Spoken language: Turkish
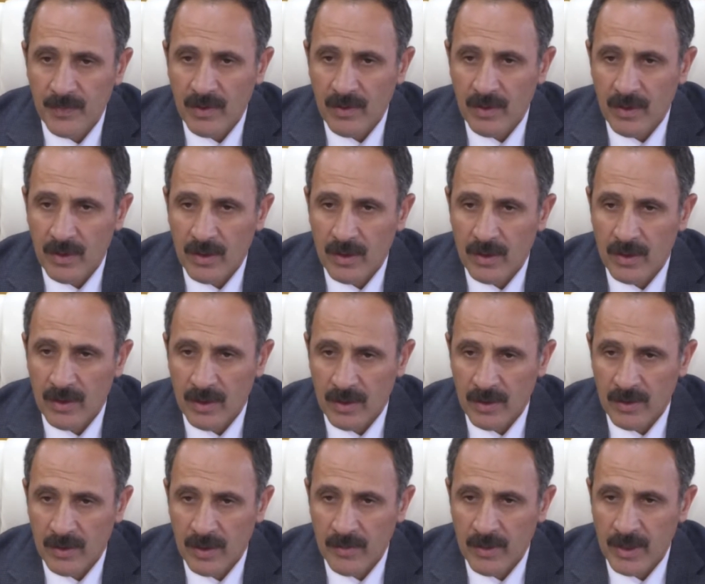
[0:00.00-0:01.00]
E,
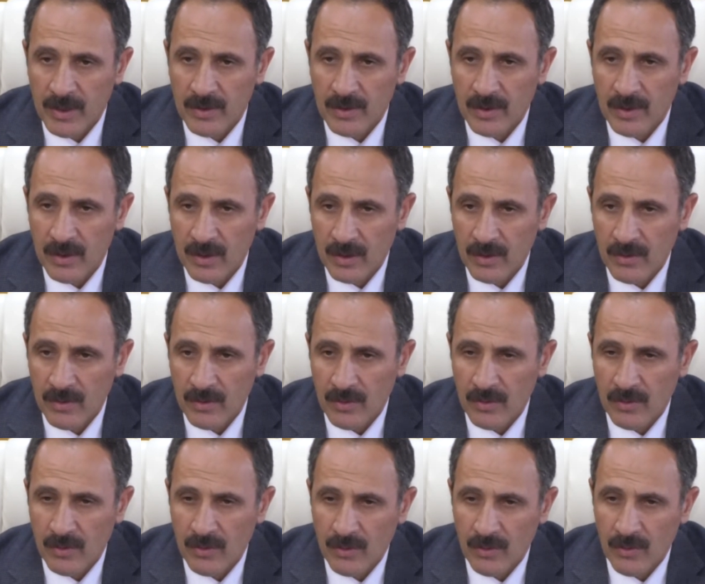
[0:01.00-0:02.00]
demek ki e,
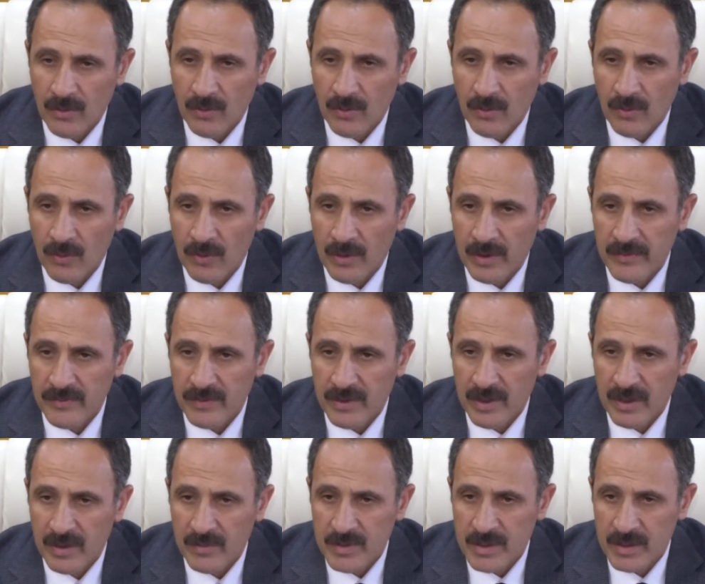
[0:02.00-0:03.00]

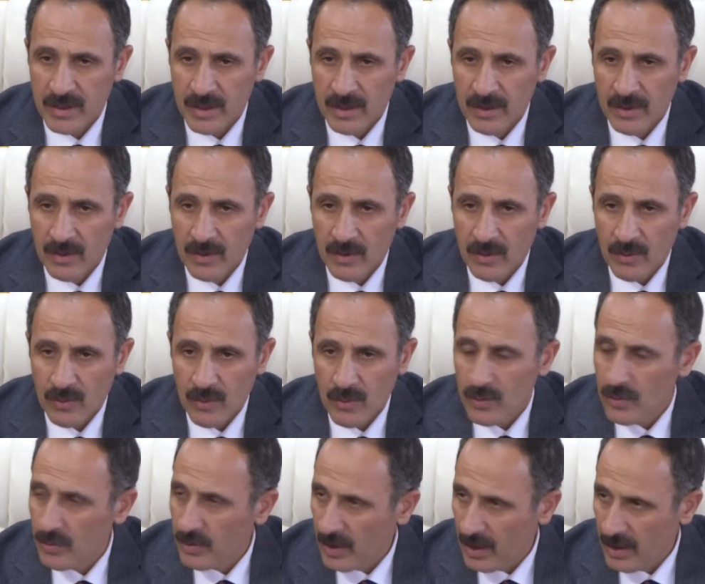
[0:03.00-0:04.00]
öğrencilerimize
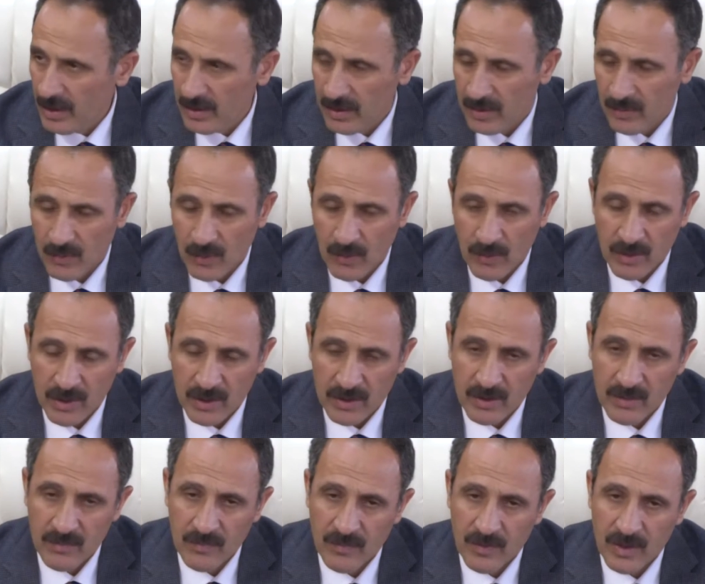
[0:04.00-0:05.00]
uygun eğitim,
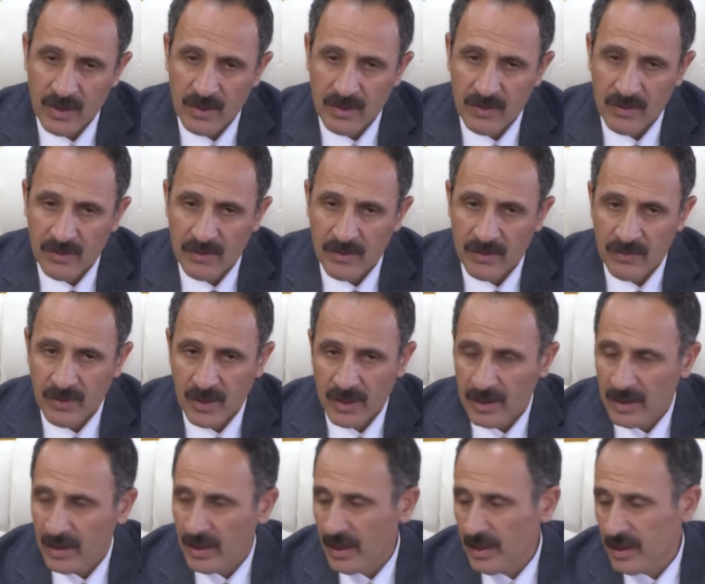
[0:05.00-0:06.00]
öğretim ve
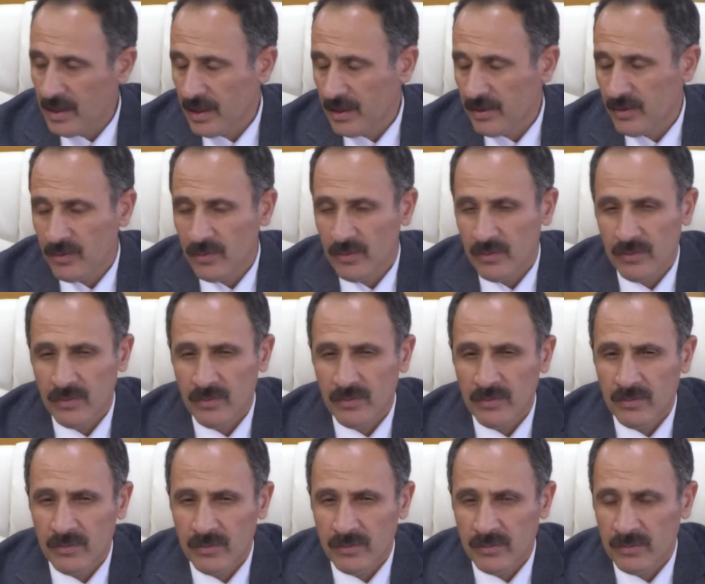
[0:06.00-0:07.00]
sıcak aile
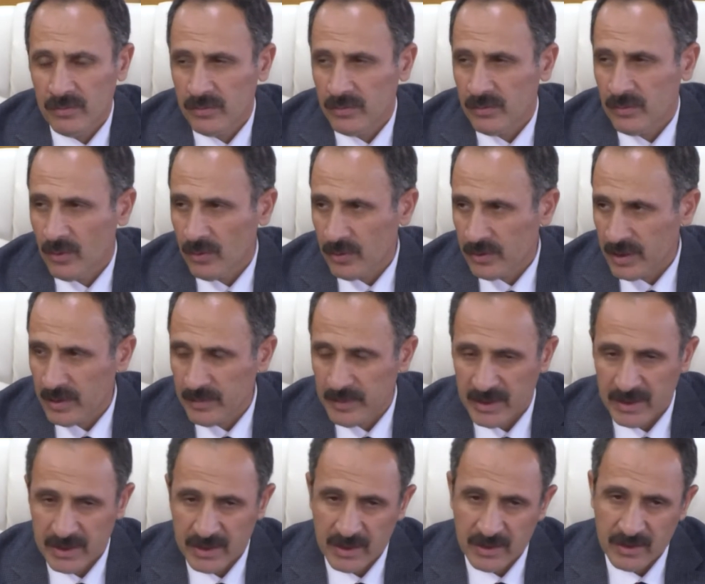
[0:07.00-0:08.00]

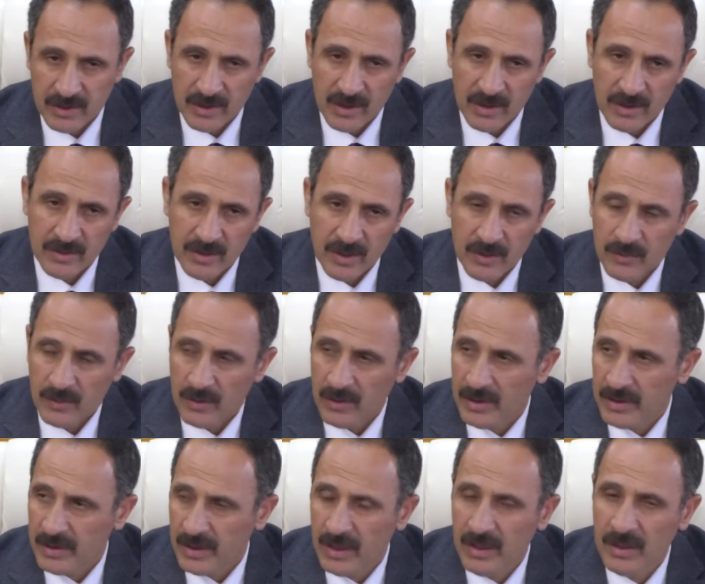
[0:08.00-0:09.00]
ortamı yaşattıklarından
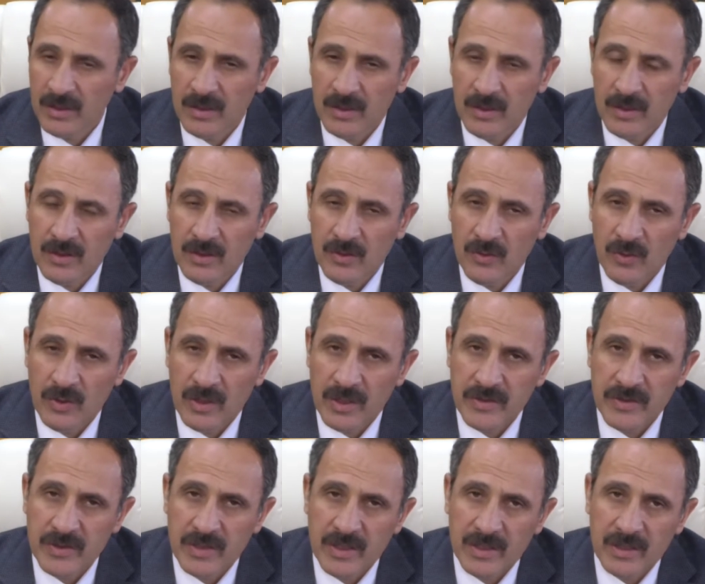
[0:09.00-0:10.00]
dolayı da
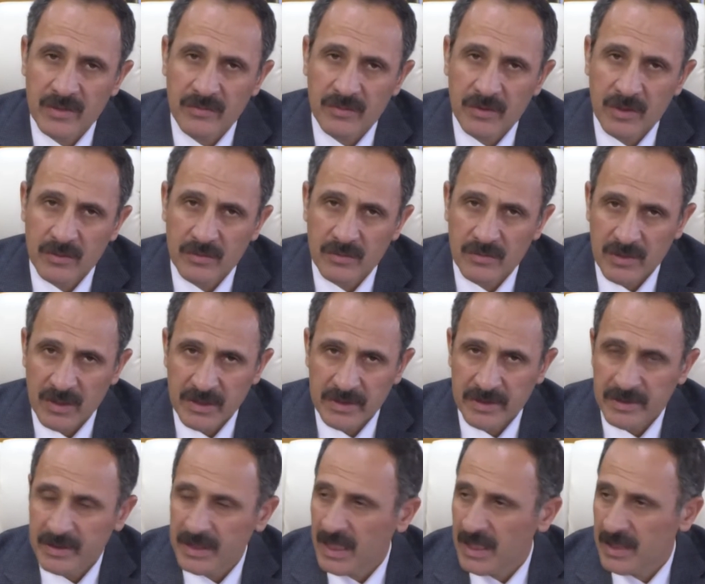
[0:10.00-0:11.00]
öğrencilerin Fırat
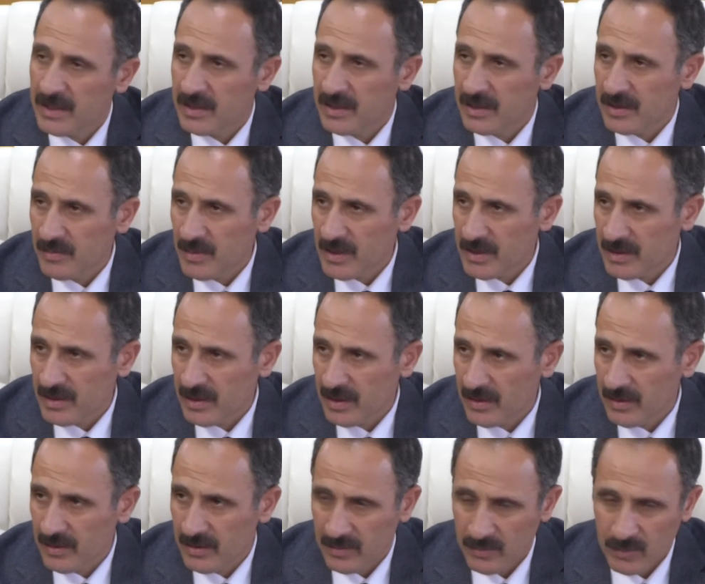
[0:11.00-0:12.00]
Üniversitesi'ni tercih
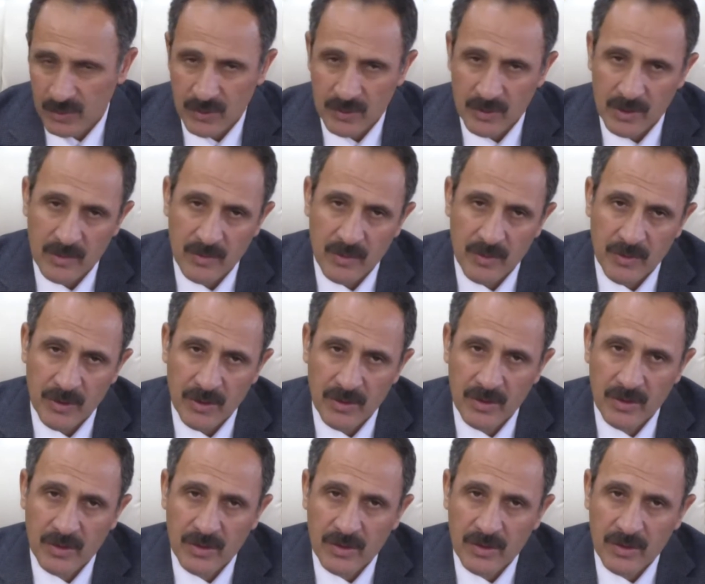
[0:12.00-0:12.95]
etmesinde bu da önemli bir e,